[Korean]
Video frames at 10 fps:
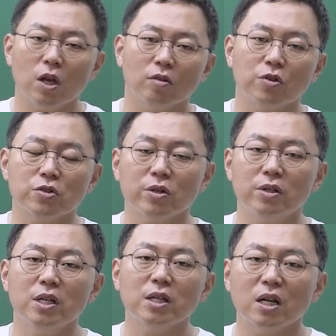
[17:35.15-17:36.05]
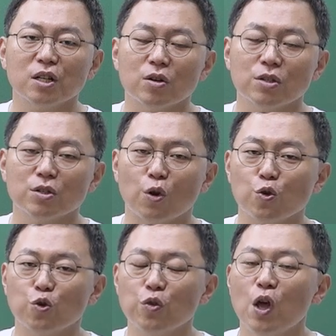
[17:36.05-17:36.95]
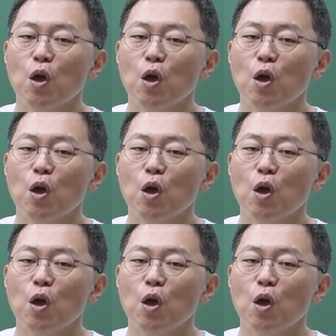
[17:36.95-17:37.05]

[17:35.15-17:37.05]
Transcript: 역사적 의의라는 것이 결국은